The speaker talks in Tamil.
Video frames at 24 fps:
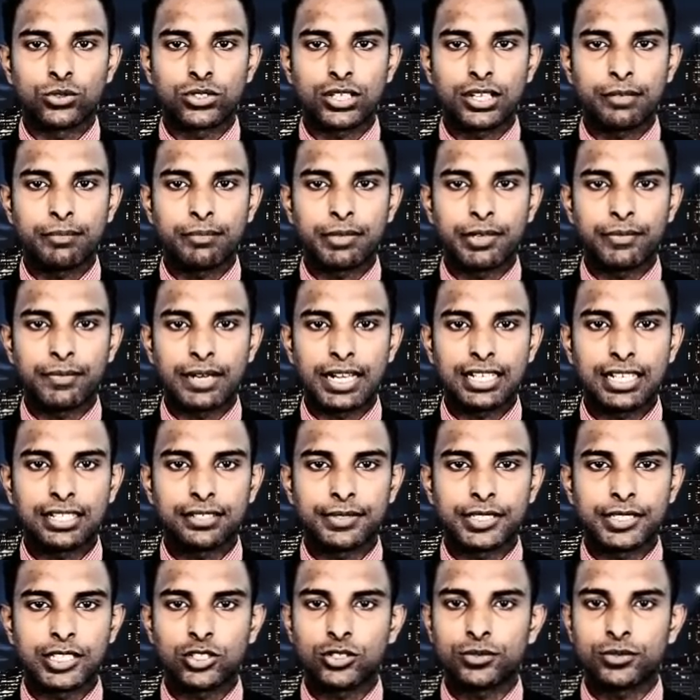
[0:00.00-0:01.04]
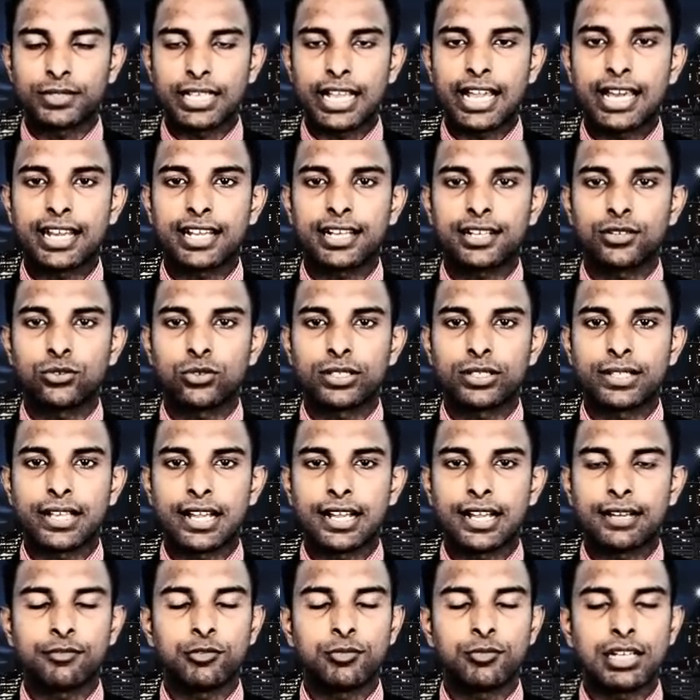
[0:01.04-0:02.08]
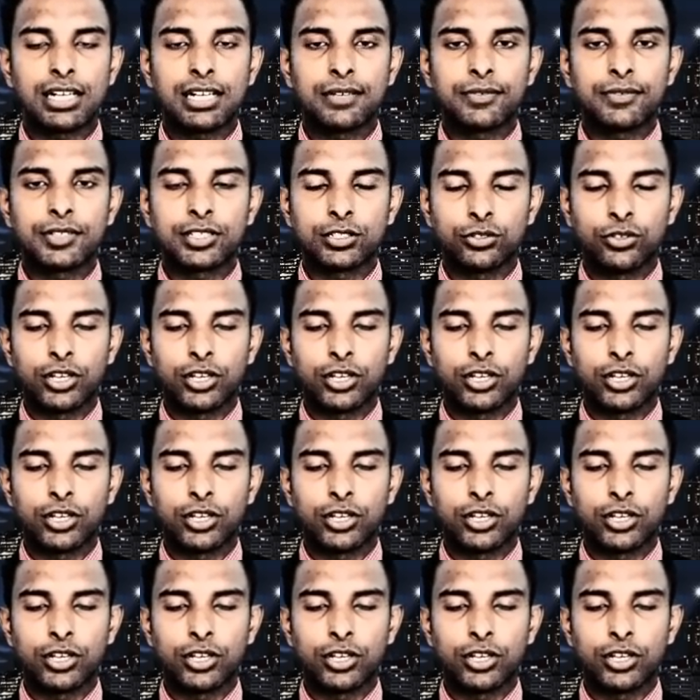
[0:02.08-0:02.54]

ஒத்துழைப்பை வழங்குவதற்கு தயாராக உள்ளதாகவும் அவர்